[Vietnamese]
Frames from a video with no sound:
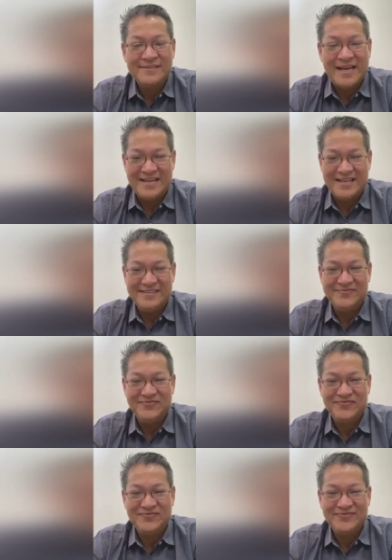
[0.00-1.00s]
hết ấy
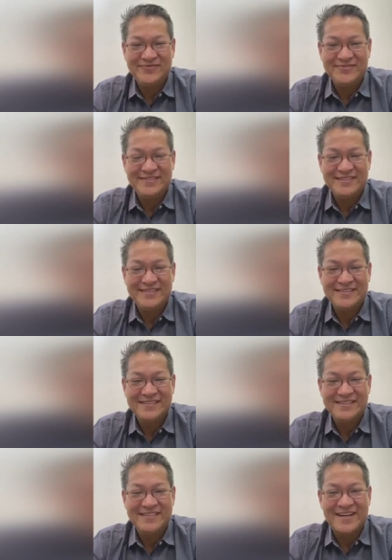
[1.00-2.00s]

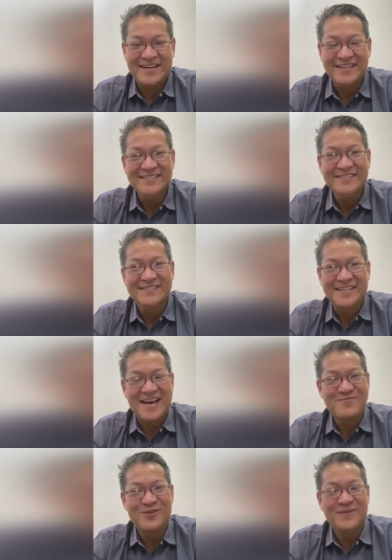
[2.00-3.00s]
chẳng đắng
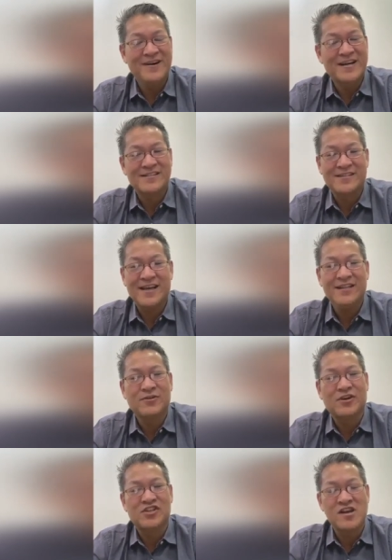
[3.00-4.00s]
xe mùi mất ọt xé
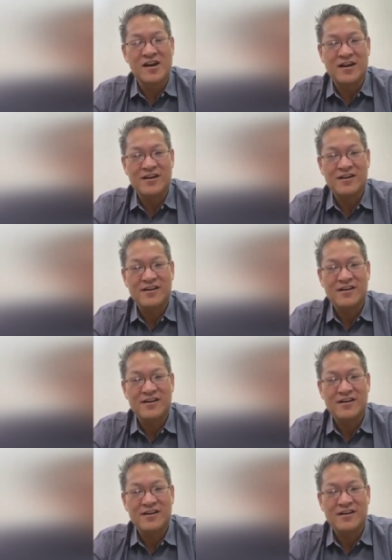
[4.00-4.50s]
tóc ai chừng ngờ